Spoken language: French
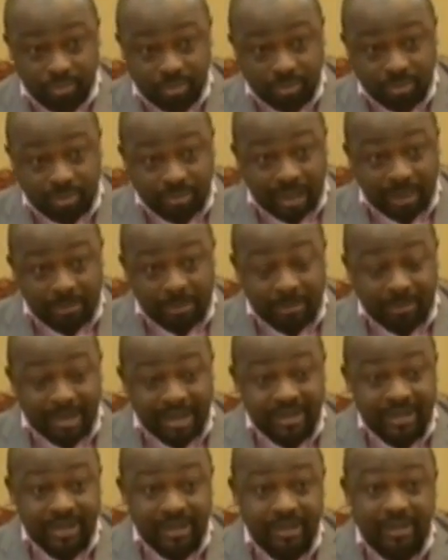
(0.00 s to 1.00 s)
l'armée
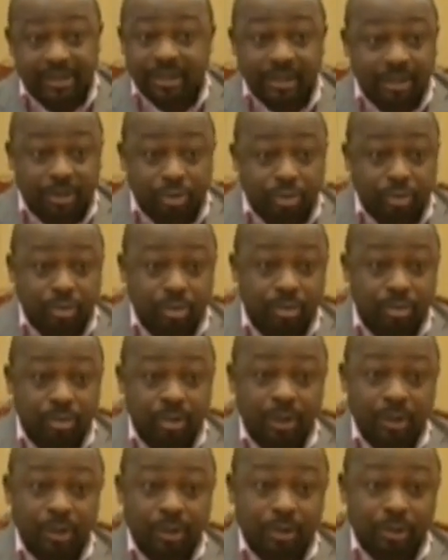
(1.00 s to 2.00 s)
malienne qui recule
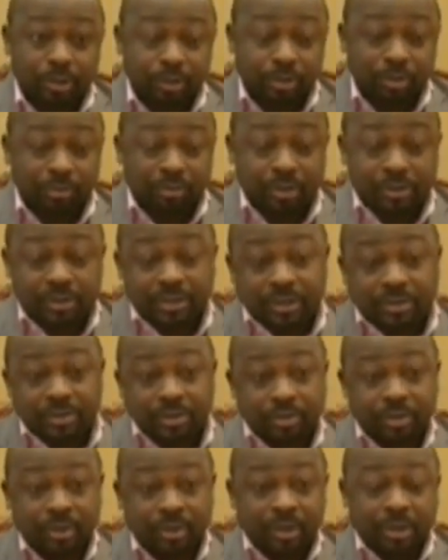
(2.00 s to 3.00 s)
devant cette,
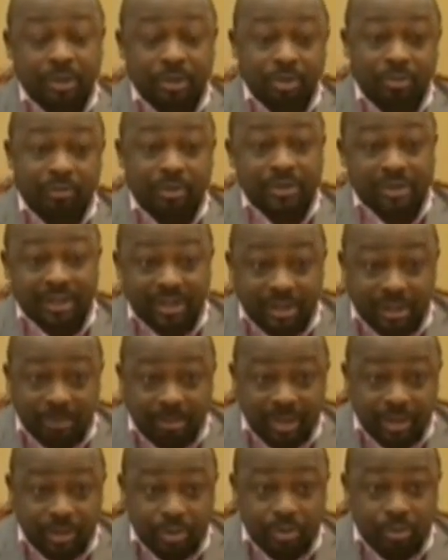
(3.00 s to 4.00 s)
devant cette
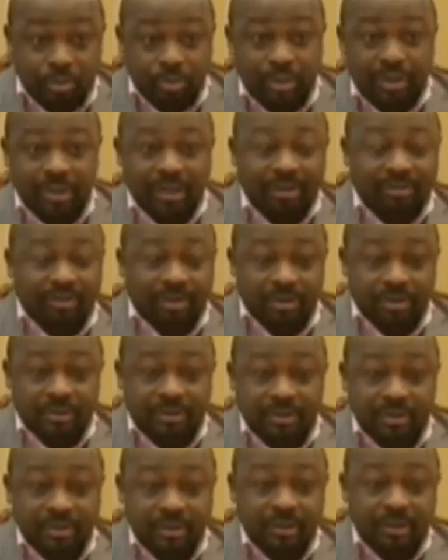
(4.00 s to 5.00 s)
rébellion qui
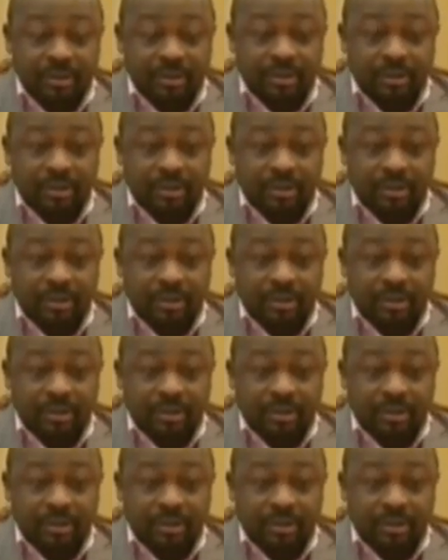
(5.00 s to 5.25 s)
avance D'abord,